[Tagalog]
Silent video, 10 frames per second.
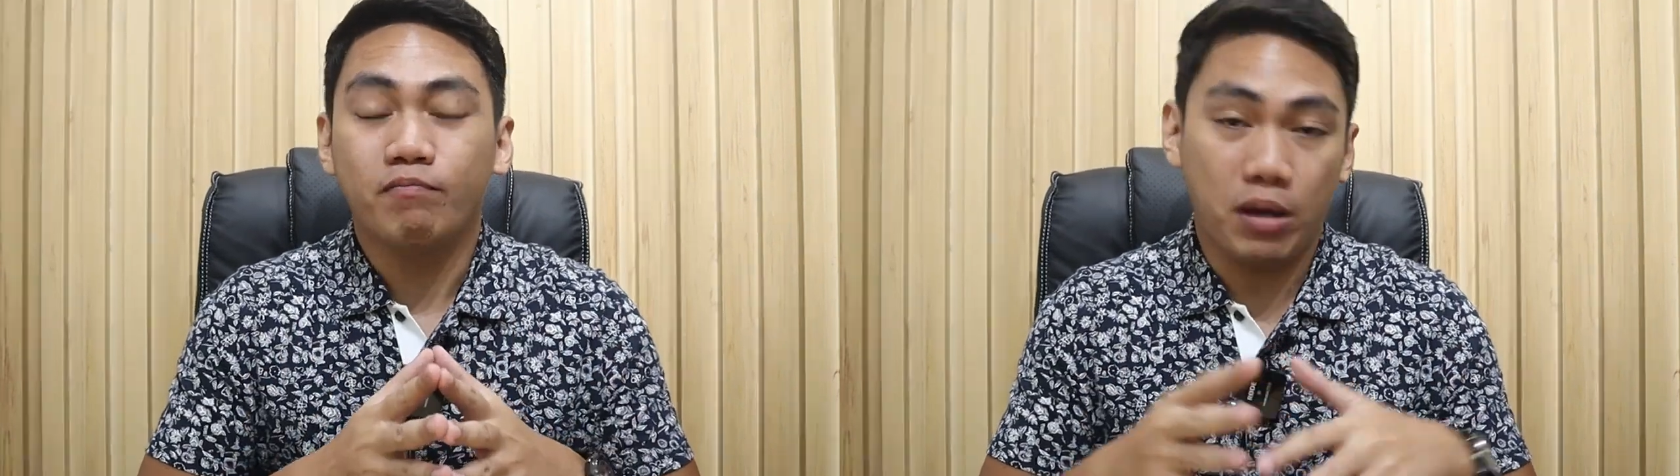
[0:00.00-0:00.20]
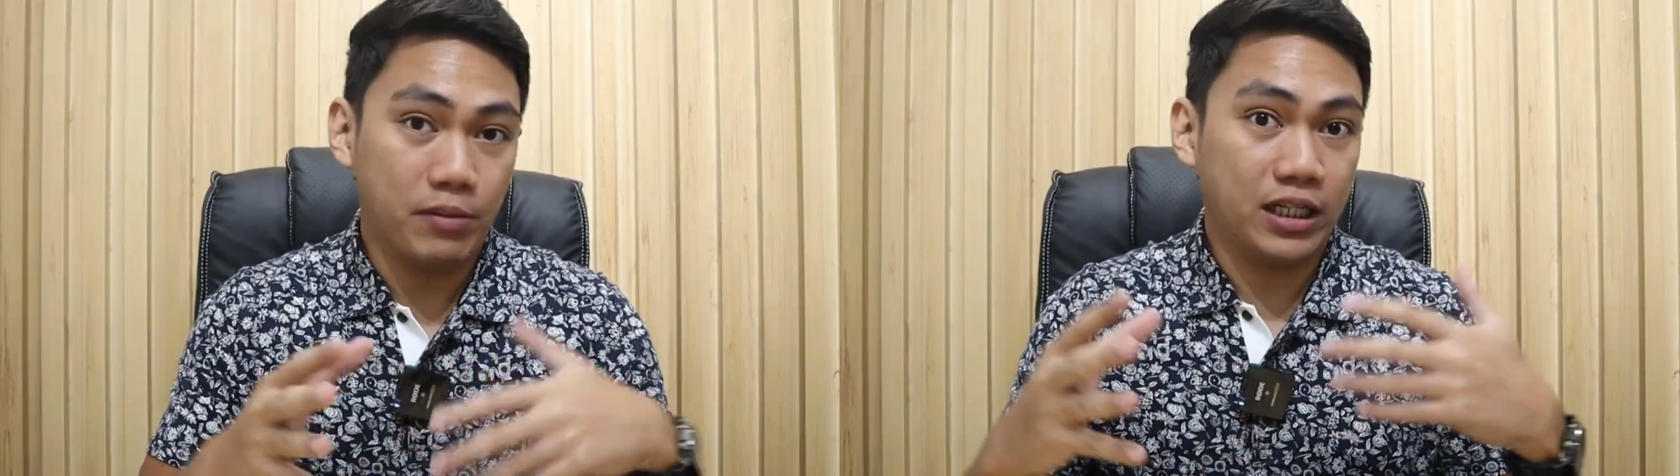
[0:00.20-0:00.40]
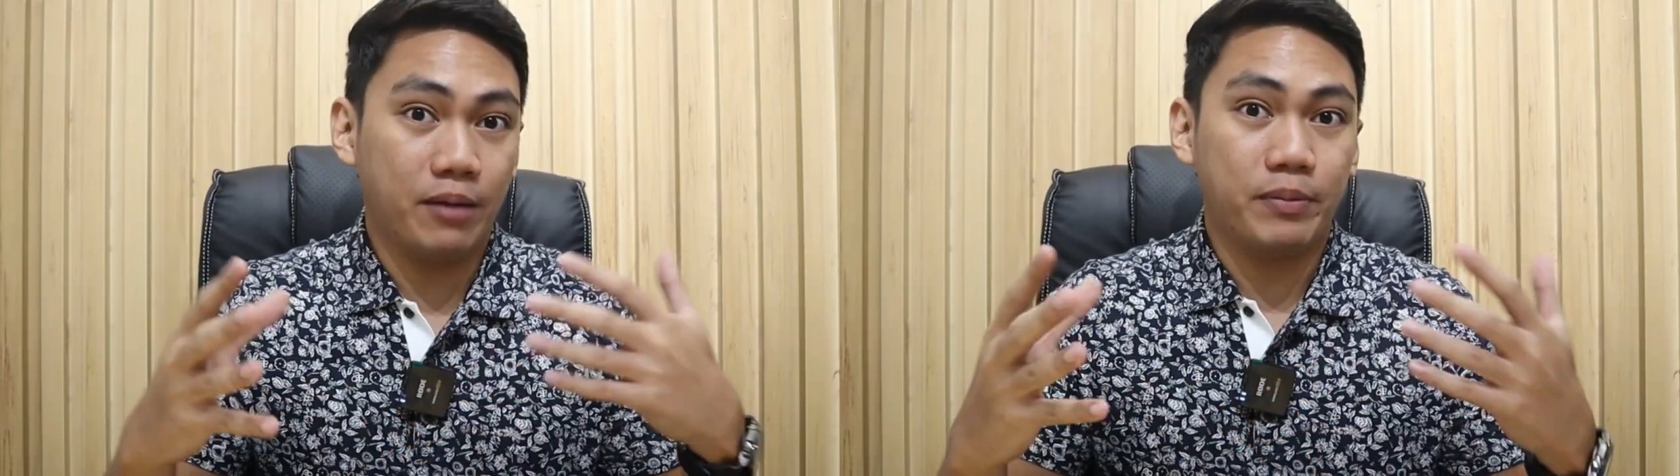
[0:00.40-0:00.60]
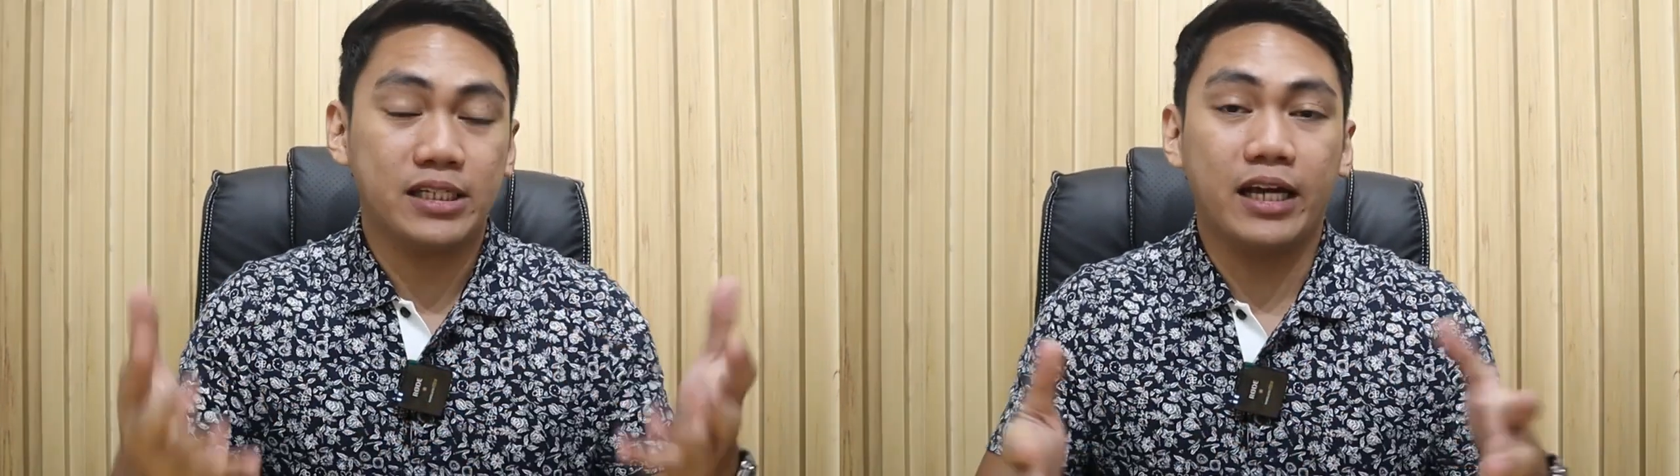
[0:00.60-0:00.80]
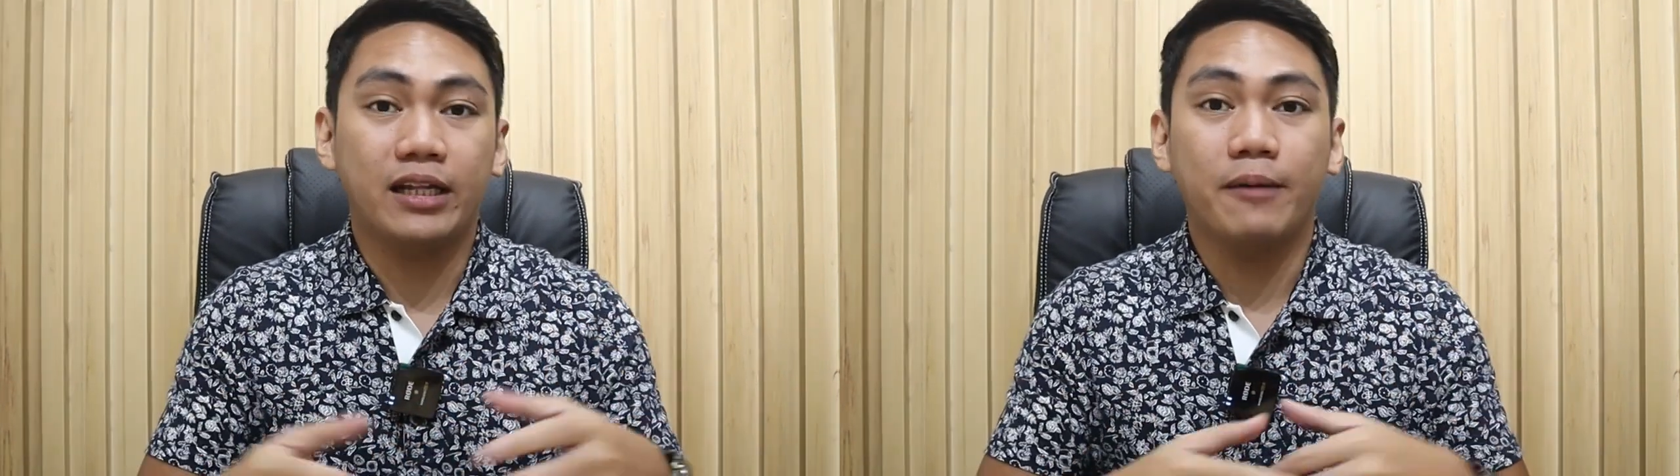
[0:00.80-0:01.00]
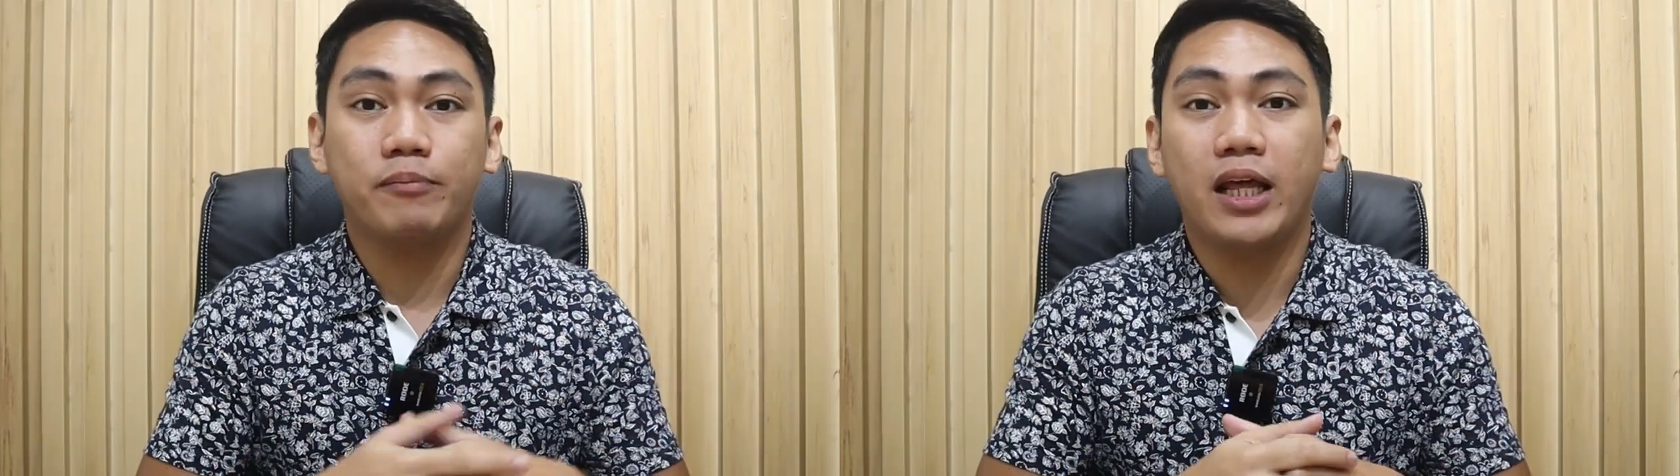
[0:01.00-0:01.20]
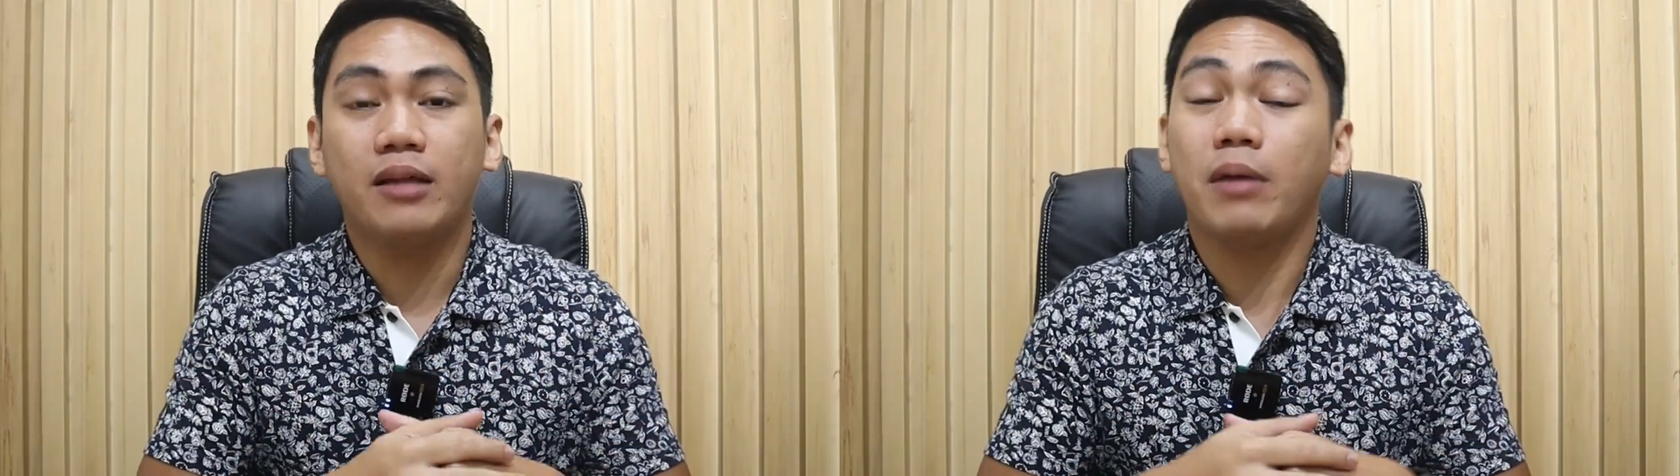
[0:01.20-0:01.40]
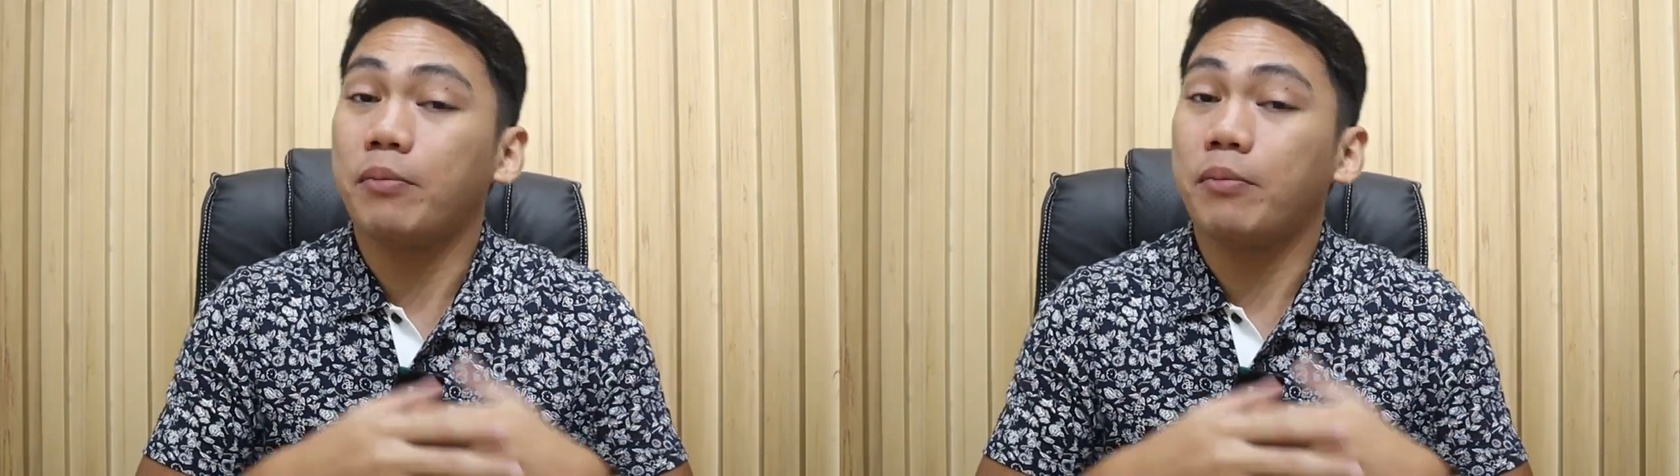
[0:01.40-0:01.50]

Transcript: may mga napa-sign up din,